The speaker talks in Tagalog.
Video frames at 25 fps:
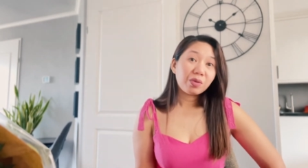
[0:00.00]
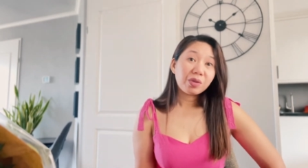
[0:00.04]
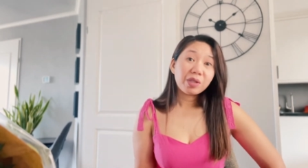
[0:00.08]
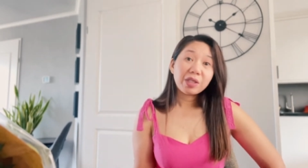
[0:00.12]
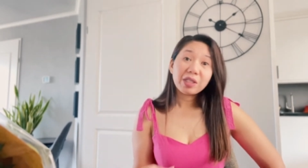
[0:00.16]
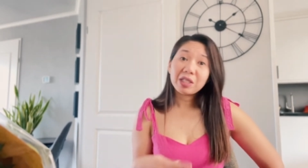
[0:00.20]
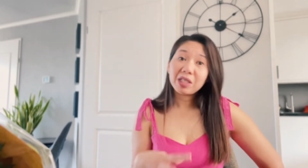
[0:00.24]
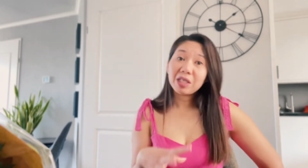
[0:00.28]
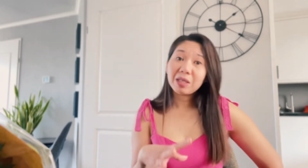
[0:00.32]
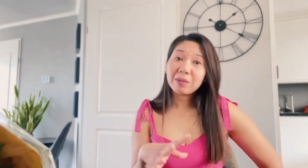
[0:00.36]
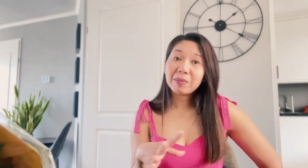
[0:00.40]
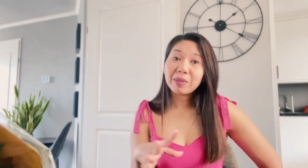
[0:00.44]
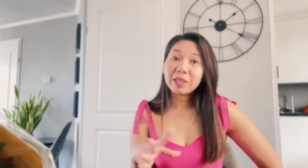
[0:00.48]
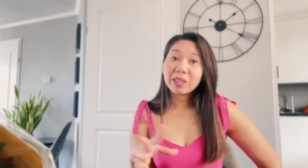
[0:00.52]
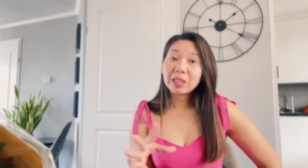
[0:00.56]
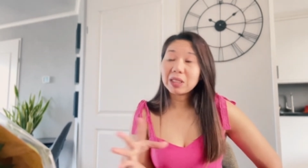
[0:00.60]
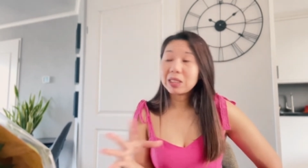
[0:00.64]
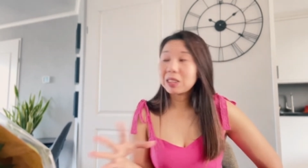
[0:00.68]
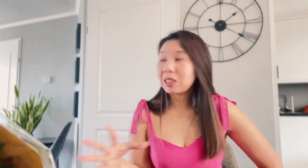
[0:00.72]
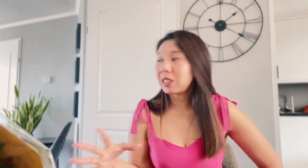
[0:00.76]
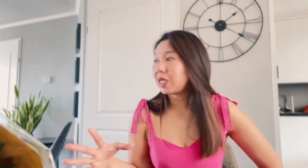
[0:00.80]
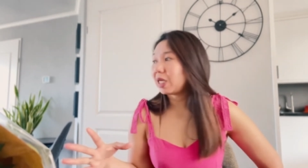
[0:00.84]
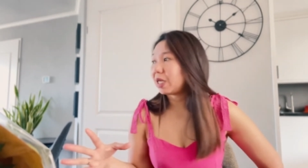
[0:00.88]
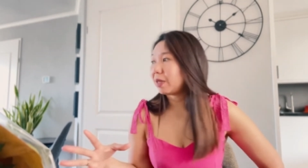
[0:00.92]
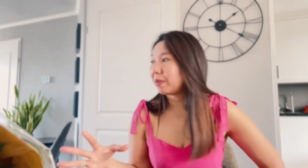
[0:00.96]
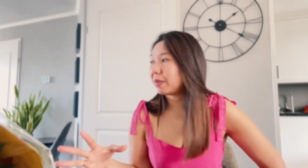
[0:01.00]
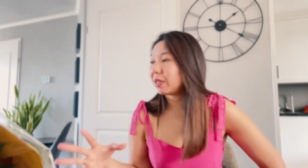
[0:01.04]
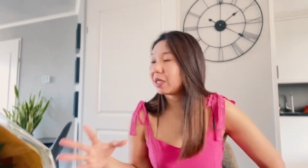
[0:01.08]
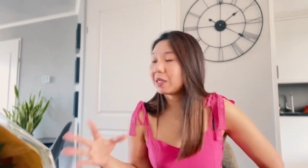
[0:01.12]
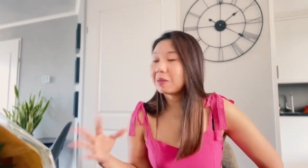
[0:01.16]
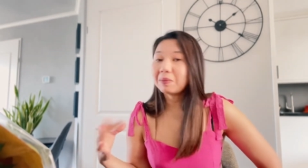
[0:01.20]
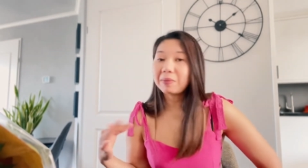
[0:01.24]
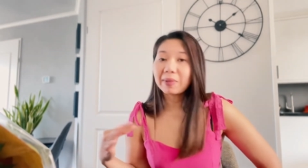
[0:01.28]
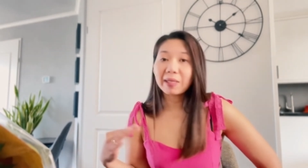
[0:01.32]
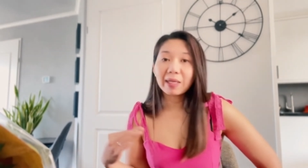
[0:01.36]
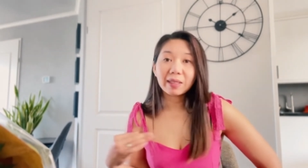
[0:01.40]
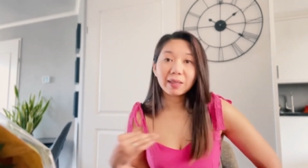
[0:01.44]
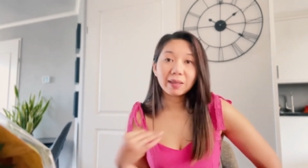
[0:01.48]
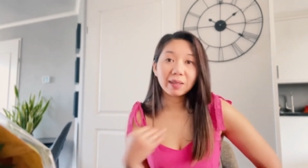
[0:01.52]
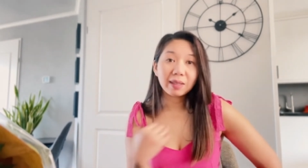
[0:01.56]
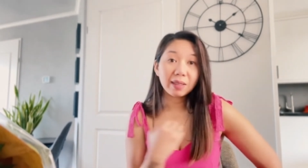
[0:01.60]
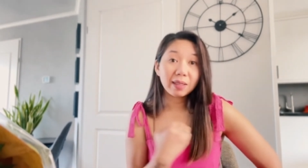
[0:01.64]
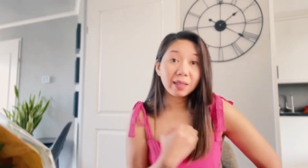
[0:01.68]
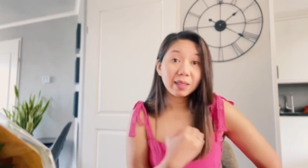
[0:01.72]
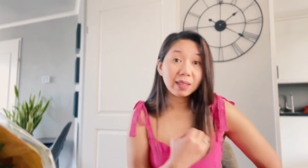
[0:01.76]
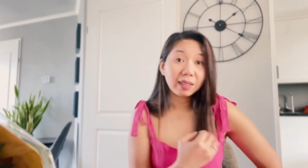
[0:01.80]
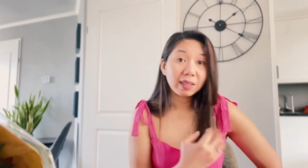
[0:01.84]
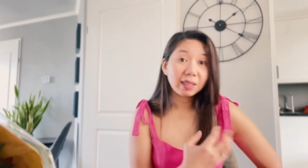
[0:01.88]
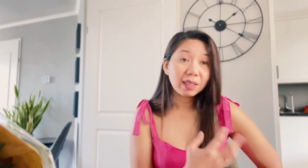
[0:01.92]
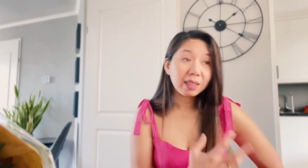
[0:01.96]
Hindi man sila mga branded,
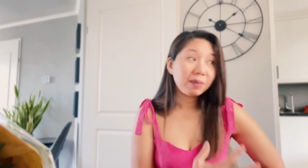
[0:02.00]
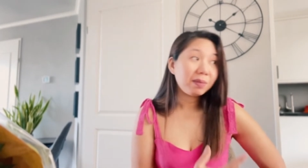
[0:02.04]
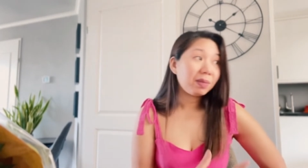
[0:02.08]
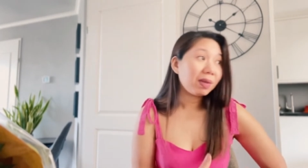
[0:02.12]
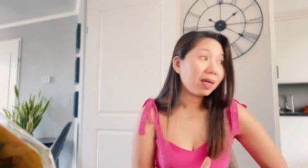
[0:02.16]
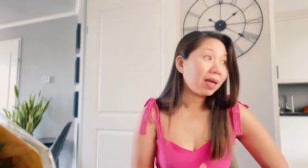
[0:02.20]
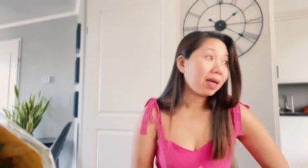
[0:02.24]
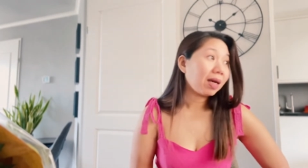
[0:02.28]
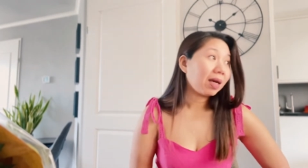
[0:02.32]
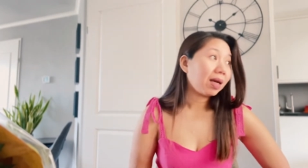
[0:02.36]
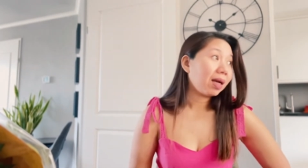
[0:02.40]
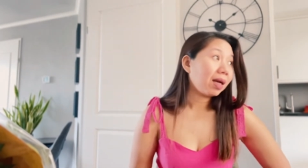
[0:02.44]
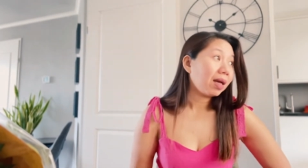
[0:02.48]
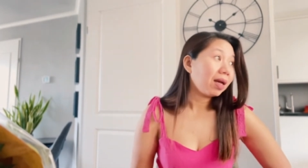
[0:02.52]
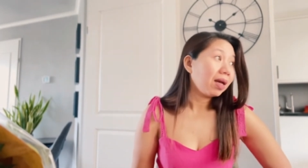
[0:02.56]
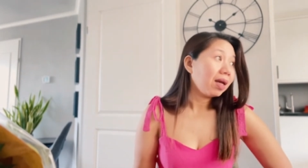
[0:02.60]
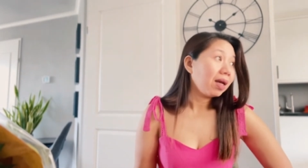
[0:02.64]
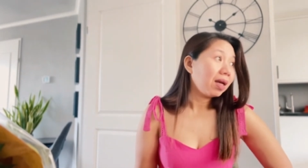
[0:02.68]
hindi mga